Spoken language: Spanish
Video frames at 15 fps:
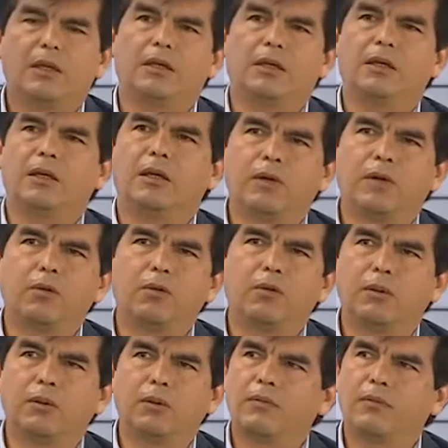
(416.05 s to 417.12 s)
Y esa fue,
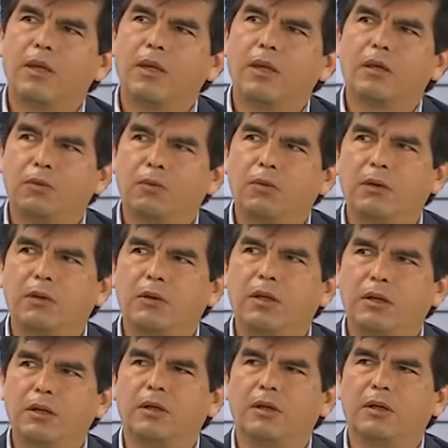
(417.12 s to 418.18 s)
una, Andrade, fue una
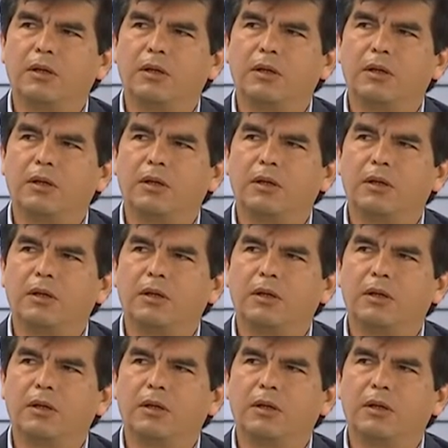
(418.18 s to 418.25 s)
buena...